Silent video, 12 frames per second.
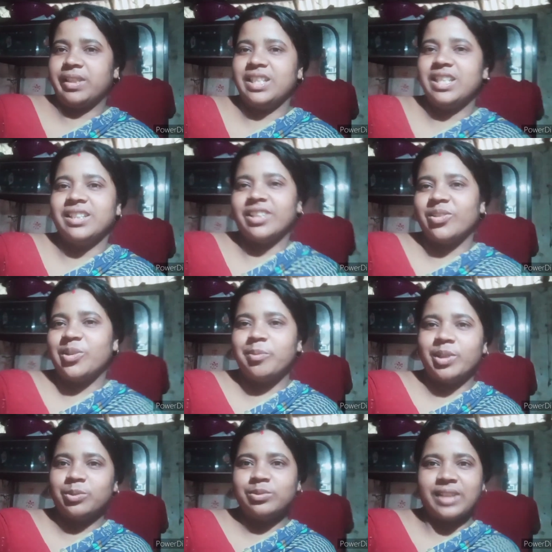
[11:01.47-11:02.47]
চিন্তা করবে
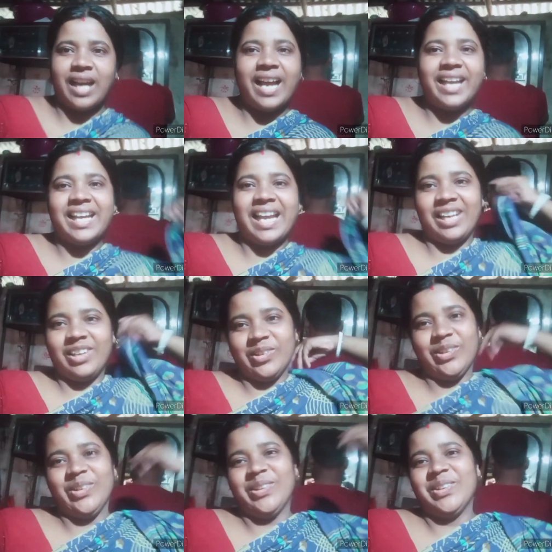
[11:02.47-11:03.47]
কোথায় গেল
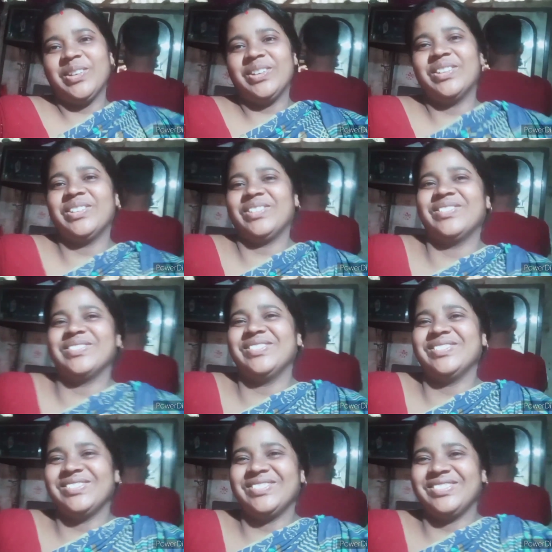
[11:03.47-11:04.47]
হ্যাঁ।
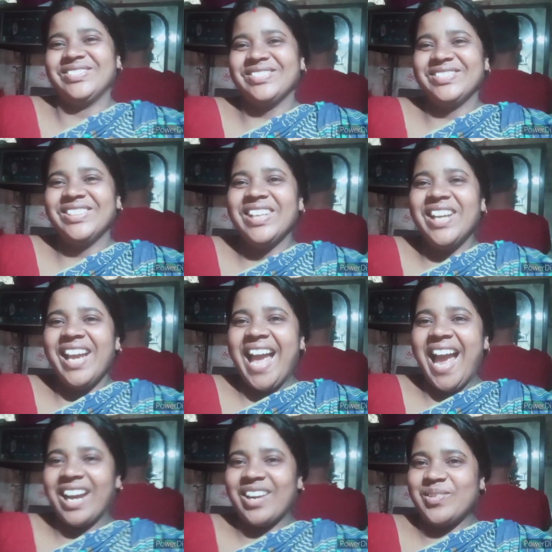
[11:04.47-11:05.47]

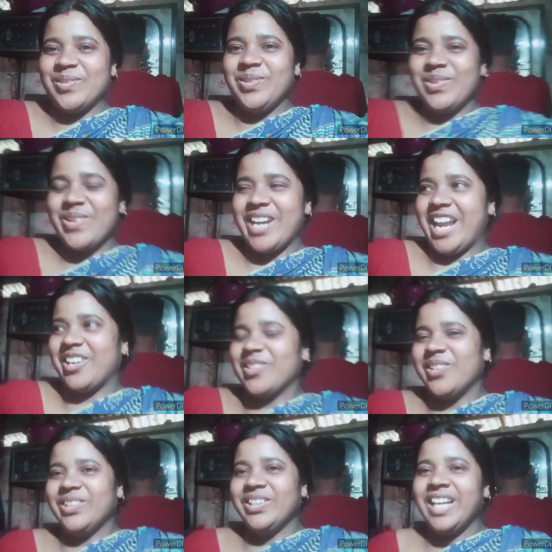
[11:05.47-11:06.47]
এখনো কেন
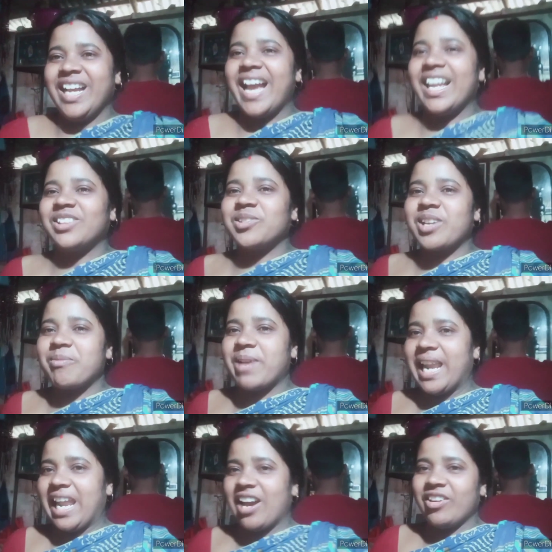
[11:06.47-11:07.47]
এতটা
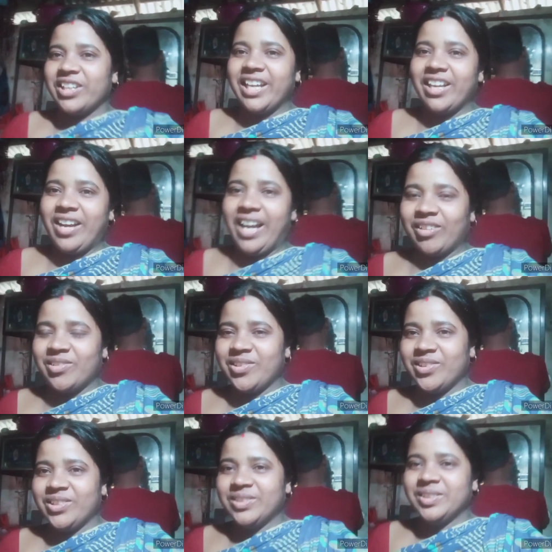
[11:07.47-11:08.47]
বেলা হয়ে গেল এখনো
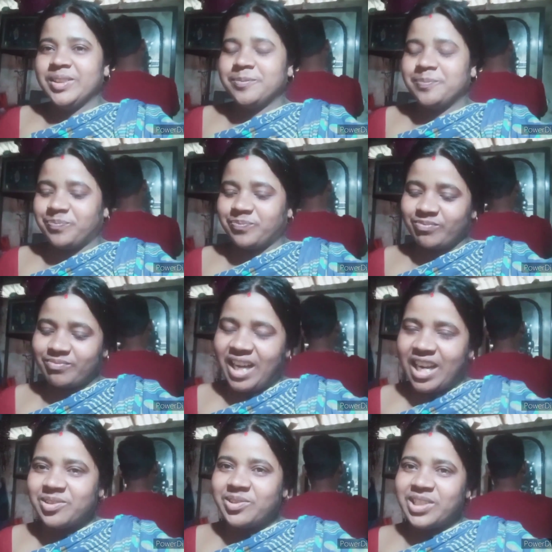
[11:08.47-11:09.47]

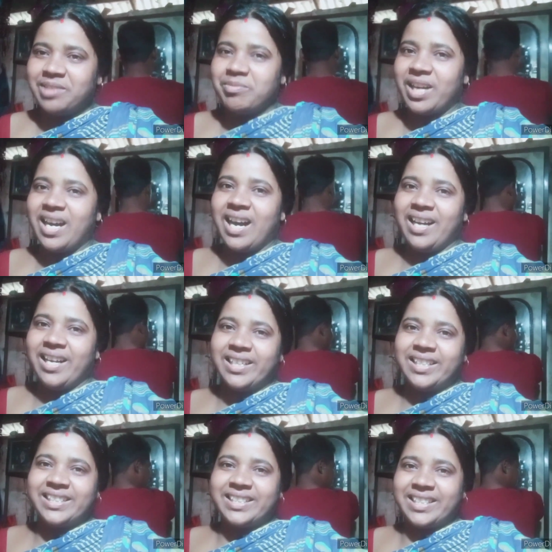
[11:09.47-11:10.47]
ফাল্গুনির মা
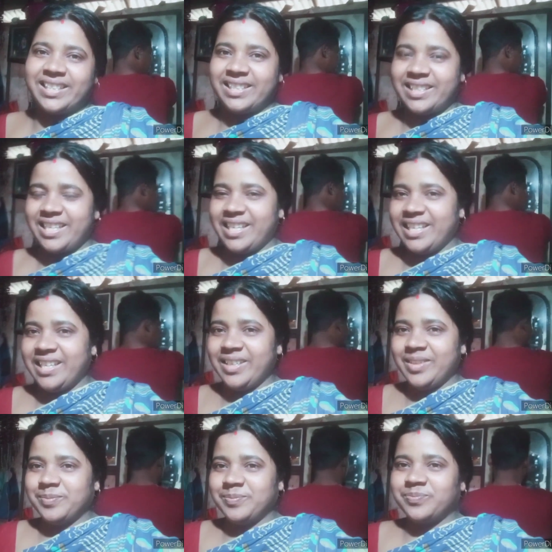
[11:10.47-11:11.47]

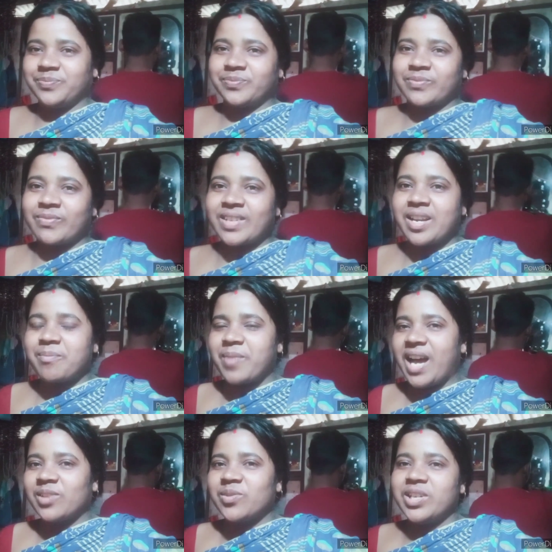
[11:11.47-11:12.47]
কেন
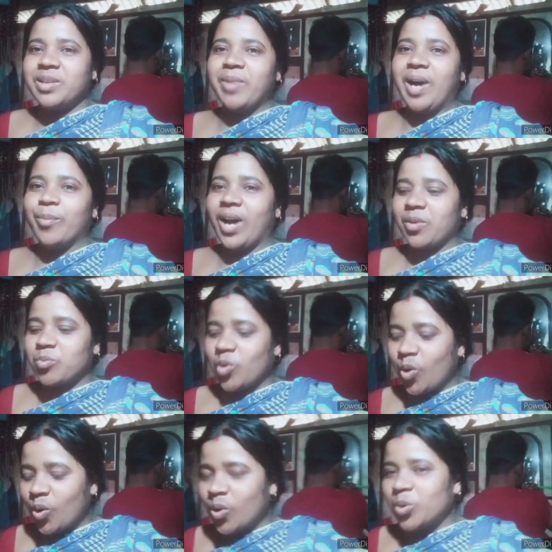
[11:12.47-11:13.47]
ফাল্গুনির বাবার
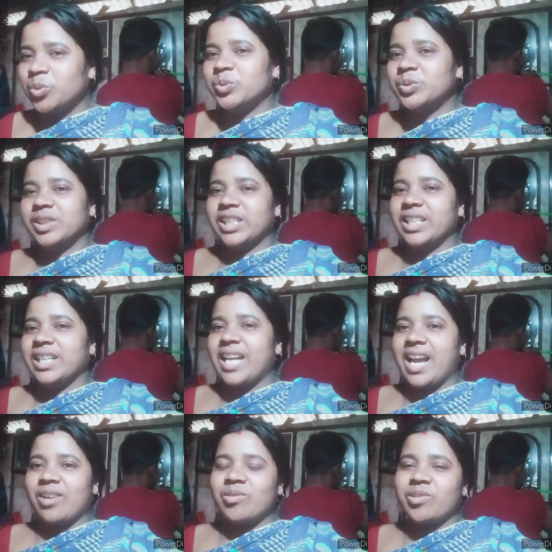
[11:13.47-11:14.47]
বউ
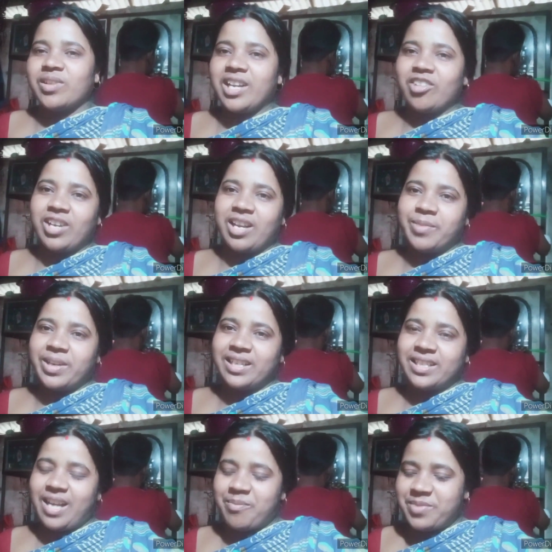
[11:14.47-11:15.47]
এখনো কেন হ্যাঁ। ক্যামেরার
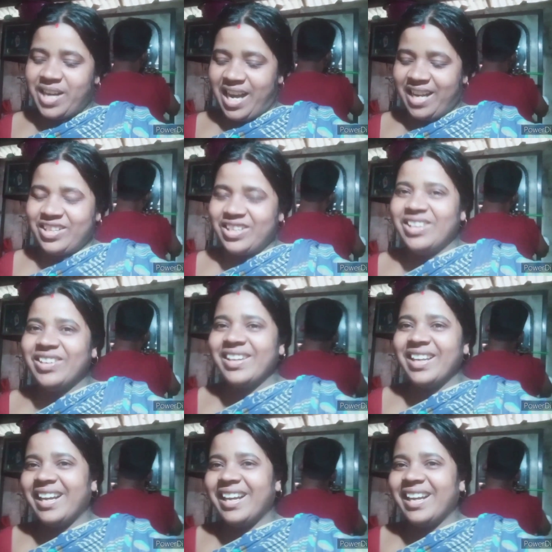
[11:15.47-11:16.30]
সামনে আসলো না